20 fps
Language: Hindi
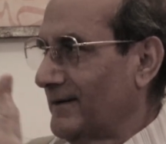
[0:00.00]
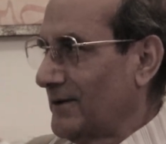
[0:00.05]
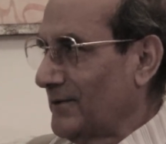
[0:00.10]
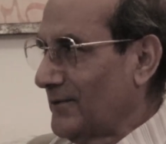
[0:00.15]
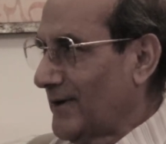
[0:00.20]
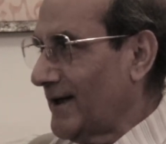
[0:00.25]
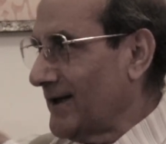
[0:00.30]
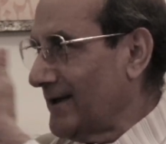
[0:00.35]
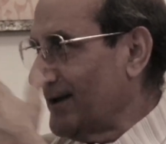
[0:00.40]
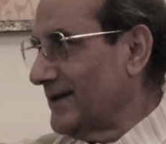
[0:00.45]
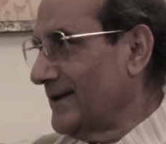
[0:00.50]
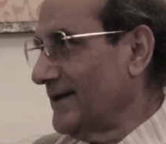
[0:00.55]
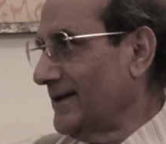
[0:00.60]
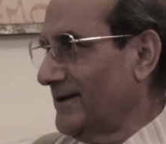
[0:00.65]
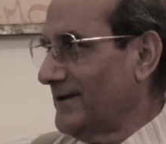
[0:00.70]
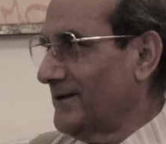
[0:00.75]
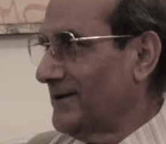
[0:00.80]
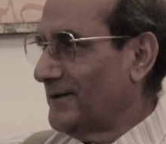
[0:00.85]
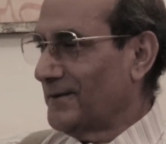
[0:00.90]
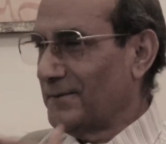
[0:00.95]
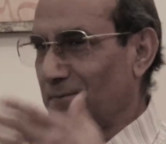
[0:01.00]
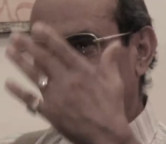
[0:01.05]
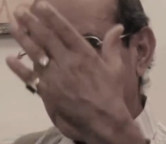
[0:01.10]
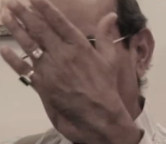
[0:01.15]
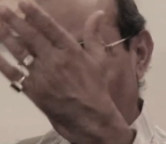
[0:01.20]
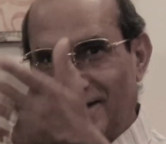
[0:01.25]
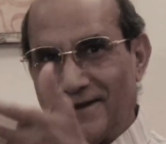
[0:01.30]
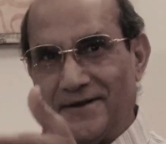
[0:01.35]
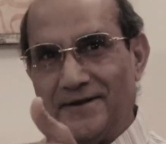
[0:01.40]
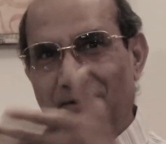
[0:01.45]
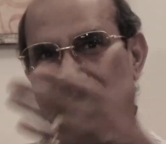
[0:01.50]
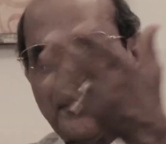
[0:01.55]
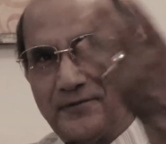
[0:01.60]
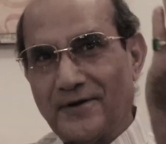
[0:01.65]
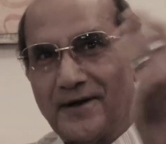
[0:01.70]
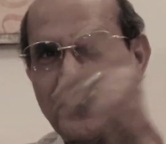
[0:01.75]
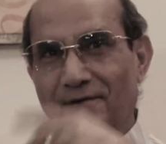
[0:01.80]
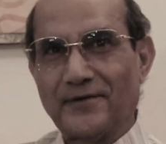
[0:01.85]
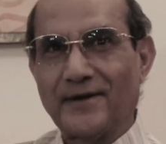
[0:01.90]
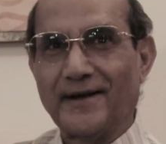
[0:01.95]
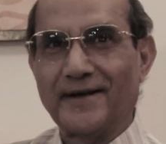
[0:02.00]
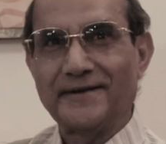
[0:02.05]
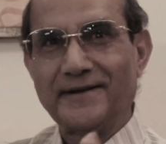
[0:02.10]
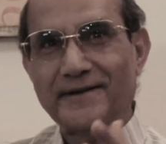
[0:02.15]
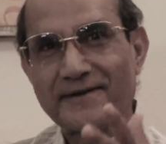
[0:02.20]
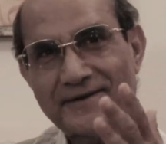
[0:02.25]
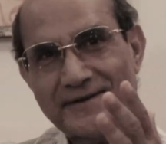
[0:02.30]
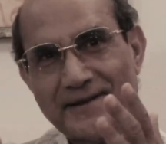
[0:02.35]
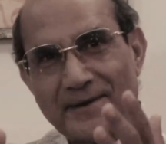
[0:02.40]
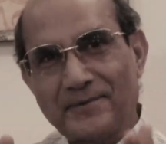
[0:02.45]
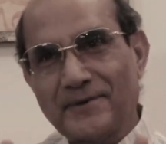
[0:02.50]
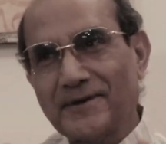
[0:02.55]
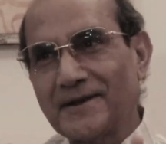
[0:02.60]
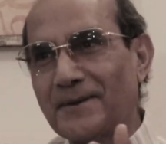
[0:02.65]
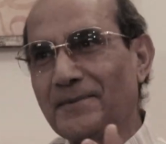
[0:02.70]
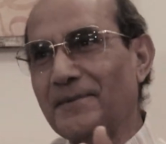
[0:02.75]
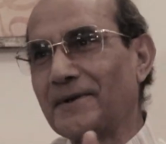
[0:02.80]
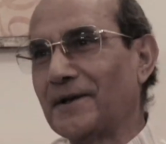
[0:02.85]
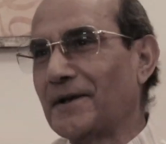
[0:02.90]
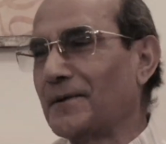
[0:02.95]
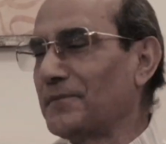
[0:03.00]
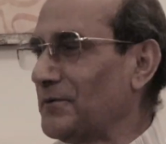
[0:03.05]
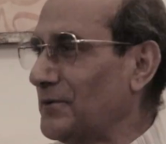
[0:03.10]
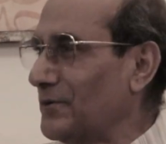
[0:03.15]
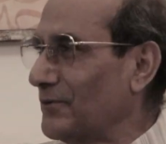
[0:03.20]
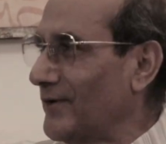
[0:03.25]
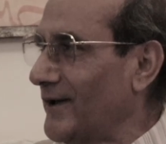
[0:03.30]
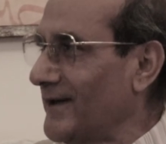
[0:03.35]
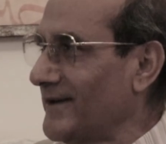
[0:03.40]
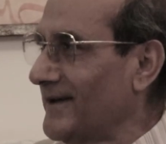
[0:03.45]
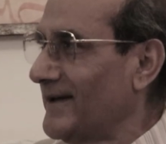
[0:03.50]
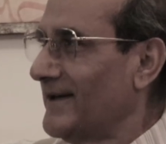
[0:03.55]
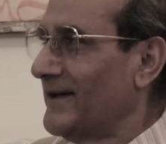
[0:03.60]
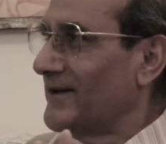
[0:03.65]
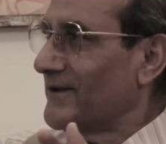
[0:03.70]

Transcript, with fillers: तिवारी जी और मिश्रा जी और फला फला ये सब के सब इनके पूर्वज